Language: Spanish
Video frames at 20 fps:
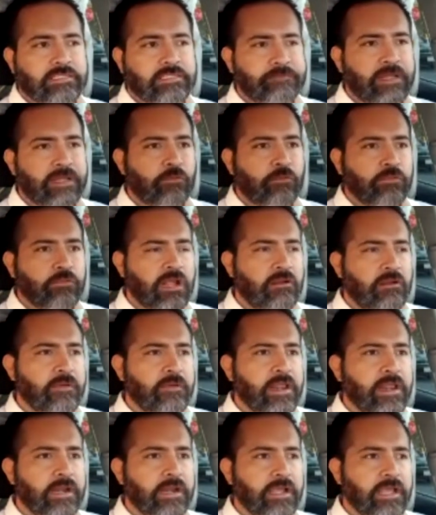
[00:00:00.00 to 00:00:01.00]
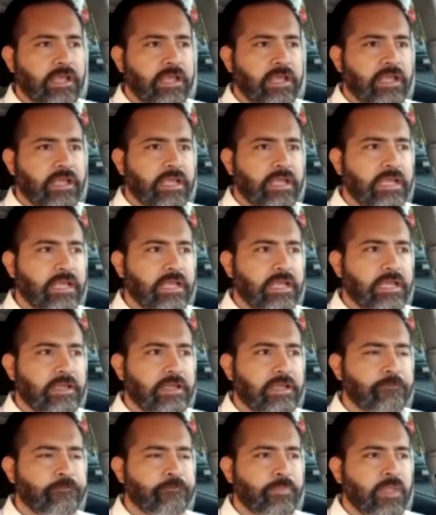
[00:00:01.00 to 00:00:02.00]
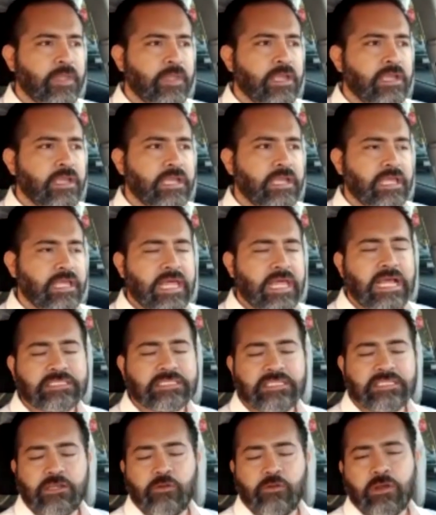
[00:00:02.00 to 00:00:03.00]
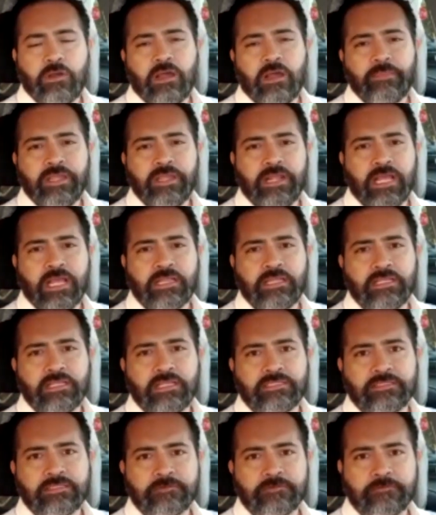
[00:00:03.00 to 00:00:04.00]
Es para un albergue em, que da asilo a migrantes.